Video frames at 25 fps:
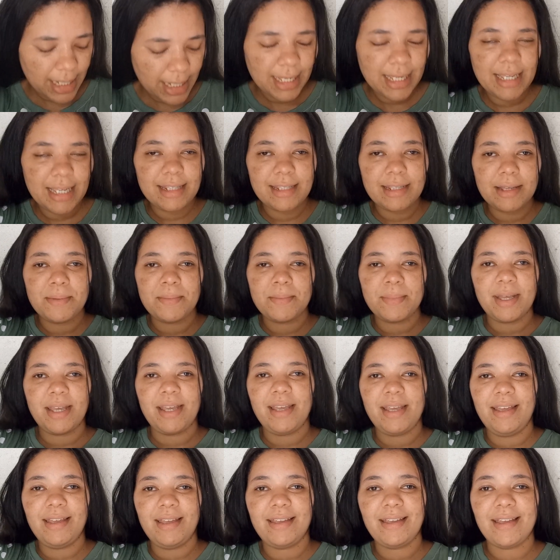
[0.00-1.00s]
E
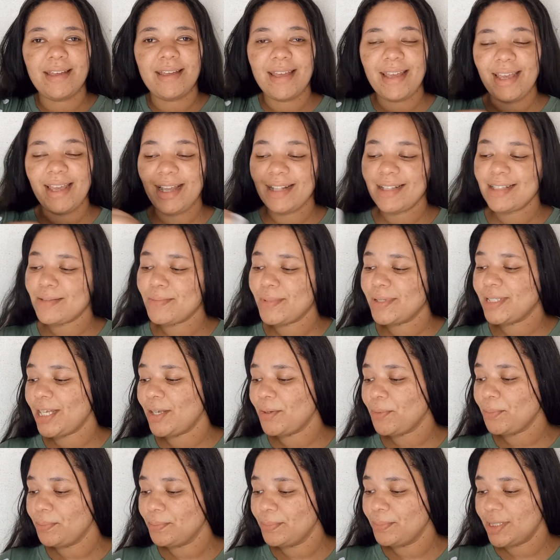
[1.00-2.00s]
também eles
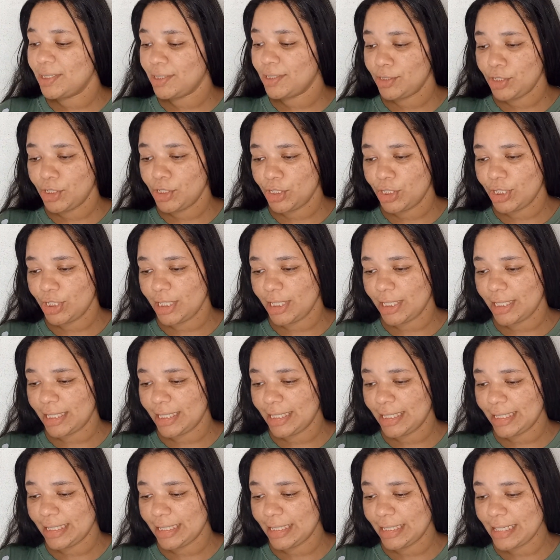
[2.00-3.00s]
mandaram um blush
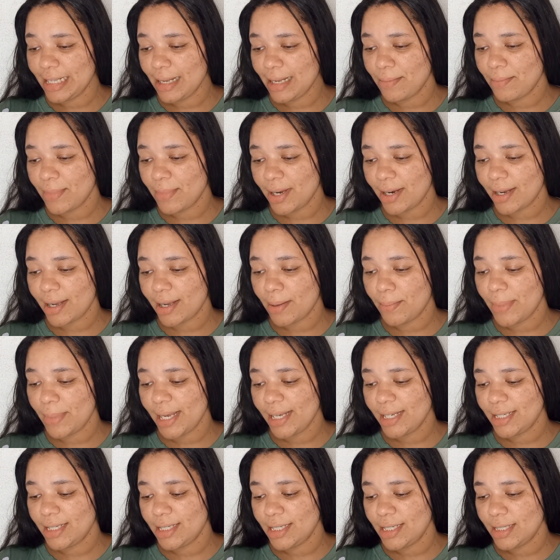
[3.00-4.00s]
da marca
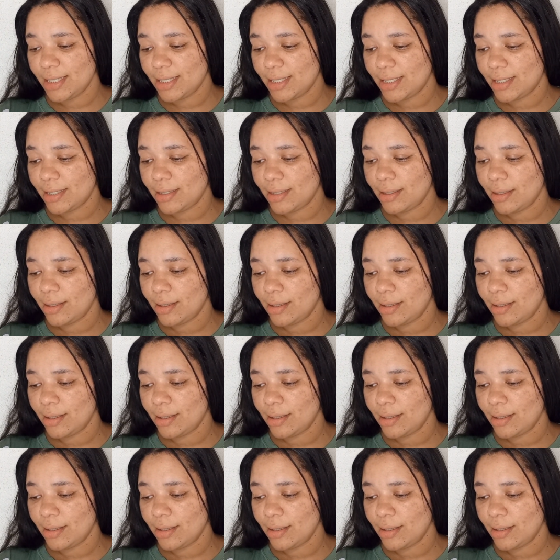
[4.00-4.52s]
By Kiss.